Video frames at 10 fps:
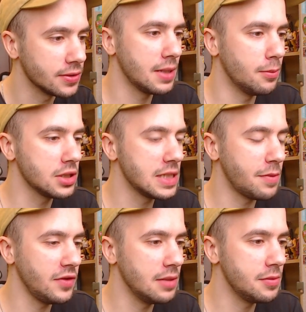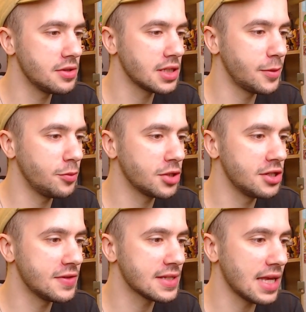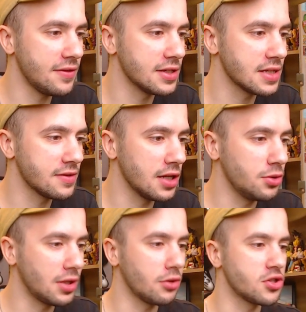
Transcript: Te moce powinny być ze sobą przeciwstawne ze względu na to,